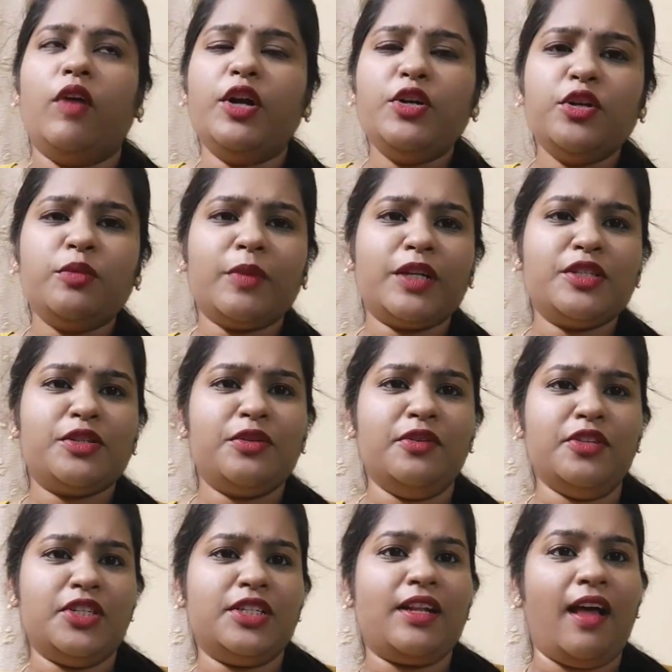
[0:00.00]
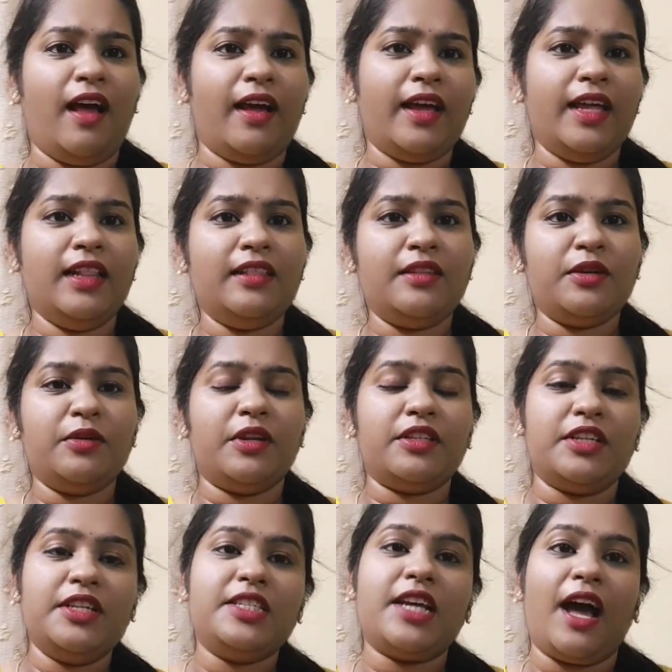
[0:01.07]
వన్ టూ మంత్స్ నుంచి నా హెల్త్
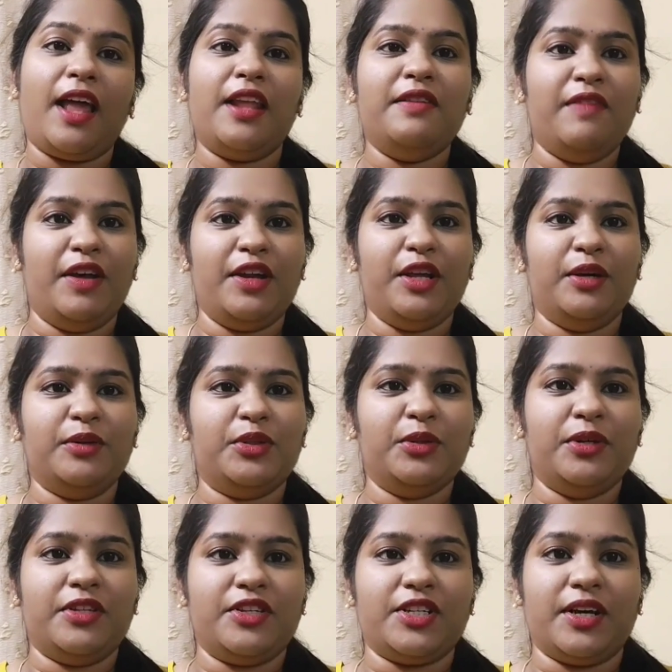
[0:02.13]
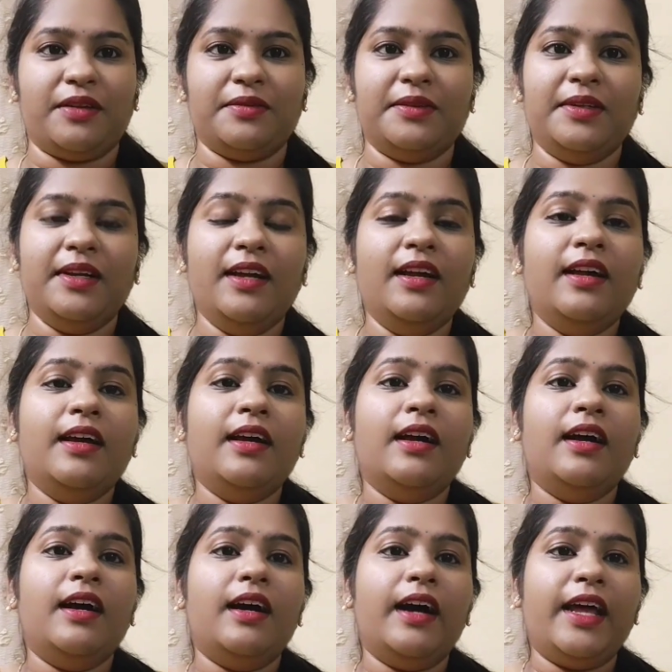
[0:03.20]
గురించి చాలా వరీ అవుతూ వచ్చాను
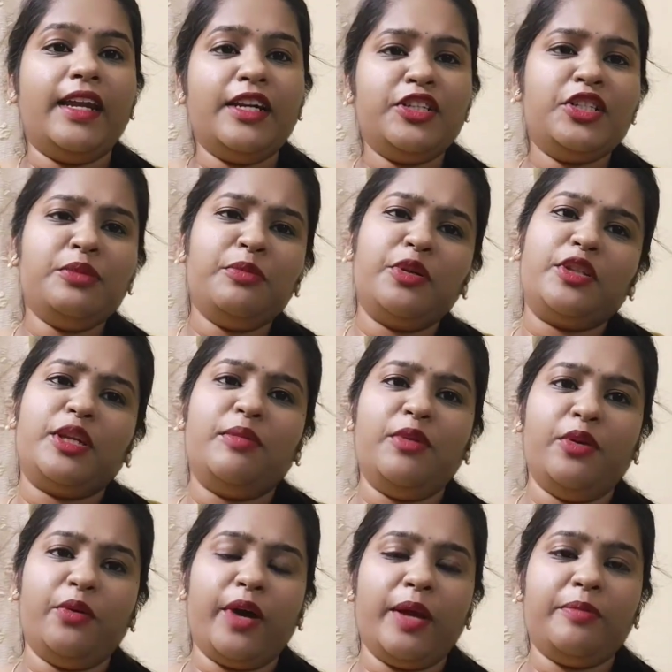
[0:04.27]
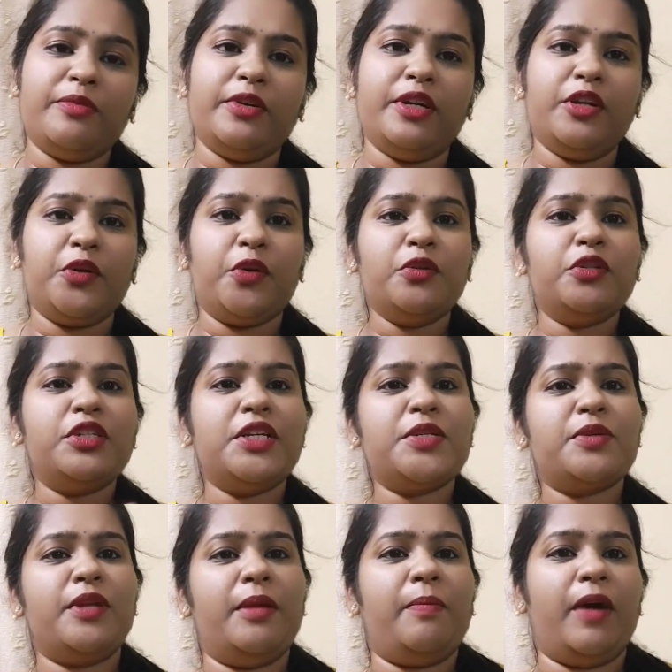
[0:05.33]
ఎనర్జీ మొత్తం లో అయిపోయి రోజు
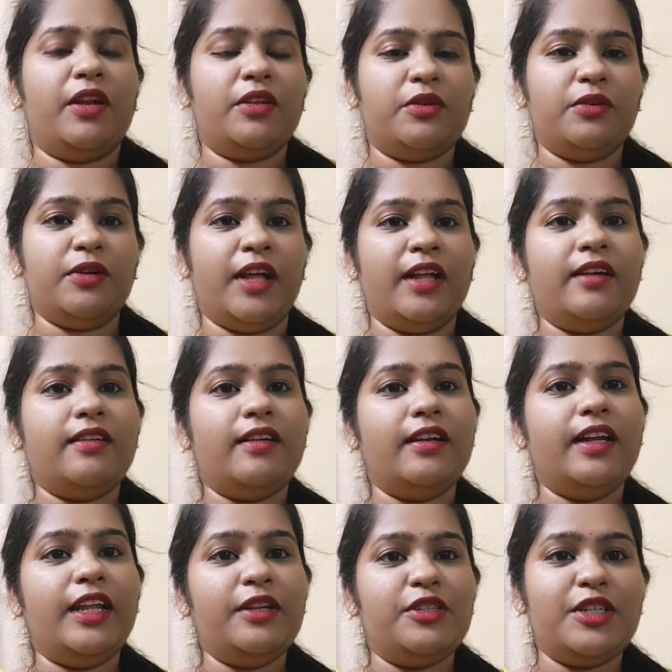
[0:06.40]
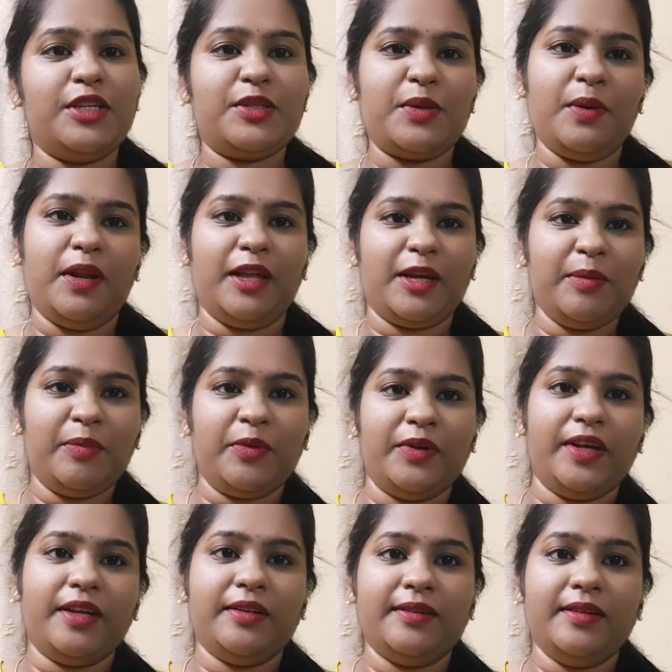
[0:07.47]
చేసుకునే పని కూడా నేను
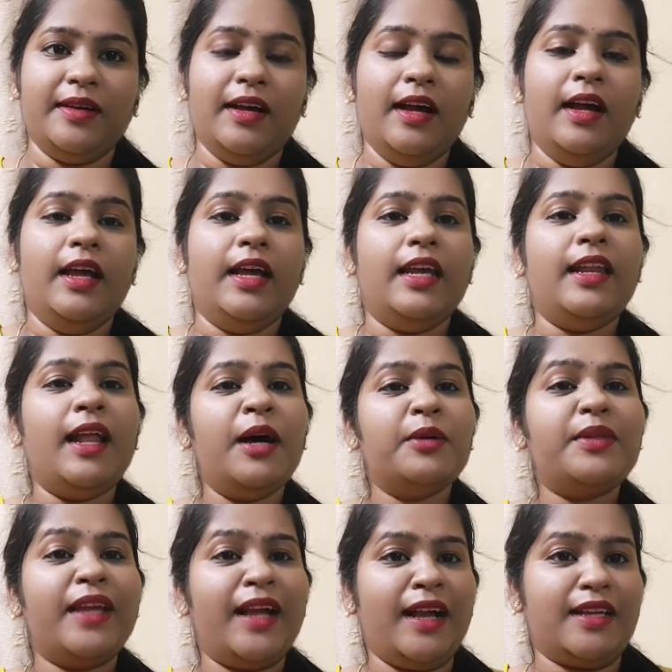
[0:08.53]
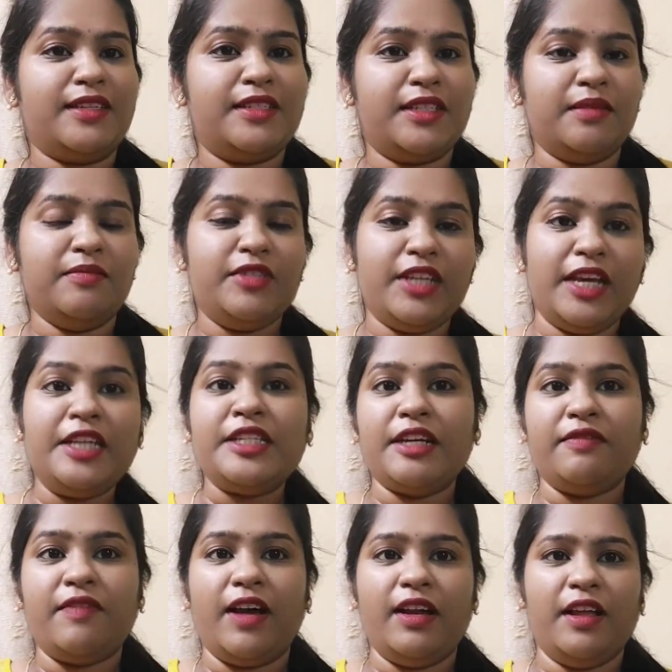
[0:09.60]
చేసుకోలేకపోయాను ఇలా అవుతే కష్టం చేంజ్
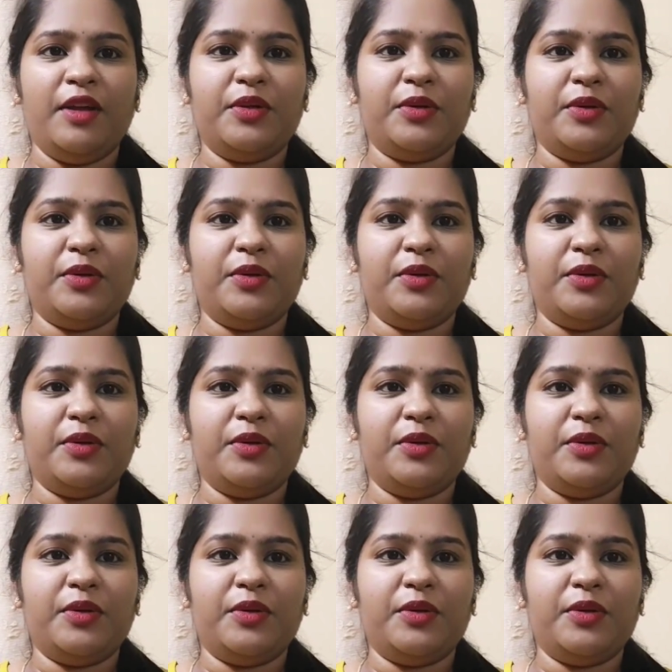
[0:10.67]
అవ్వాలి